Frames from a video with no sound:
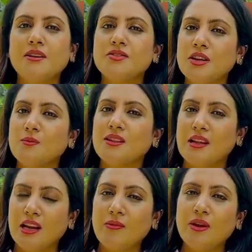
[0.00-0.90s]
जन्म
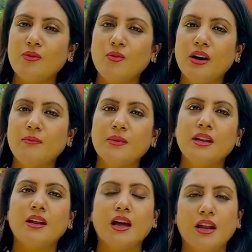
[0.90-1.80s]
दिल्ली में हुआ मेरा
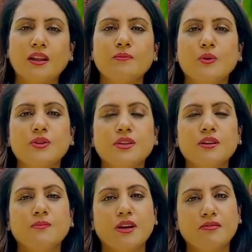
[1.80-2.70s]
लालन पोषण
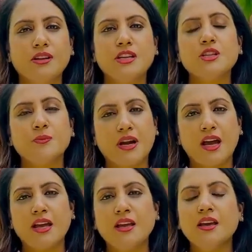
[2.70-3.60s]
परवरिश पढ़ाई